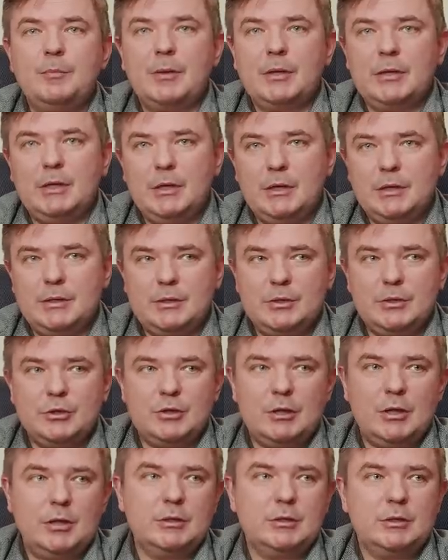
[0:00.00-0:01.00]
ипотеки
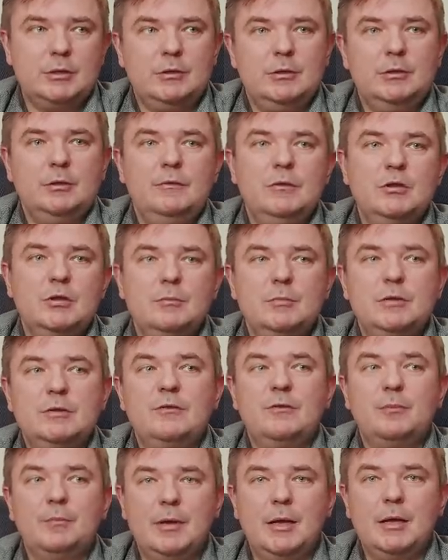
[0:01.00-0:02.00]
снижается,
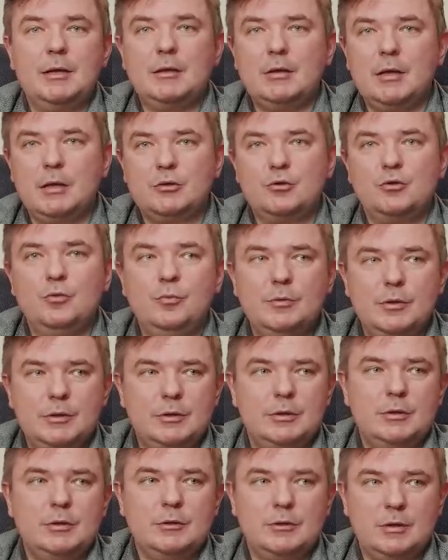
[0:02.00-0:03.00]
недвижимость в плане
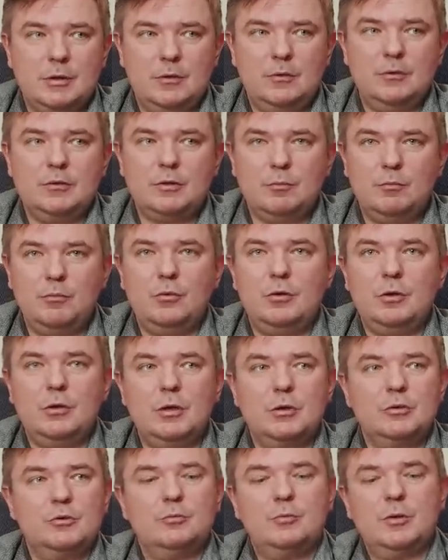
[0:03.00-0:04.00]
доступности становится более
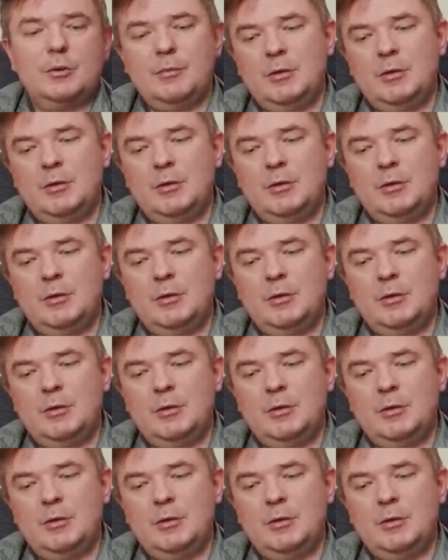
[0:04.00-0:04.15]
доступна.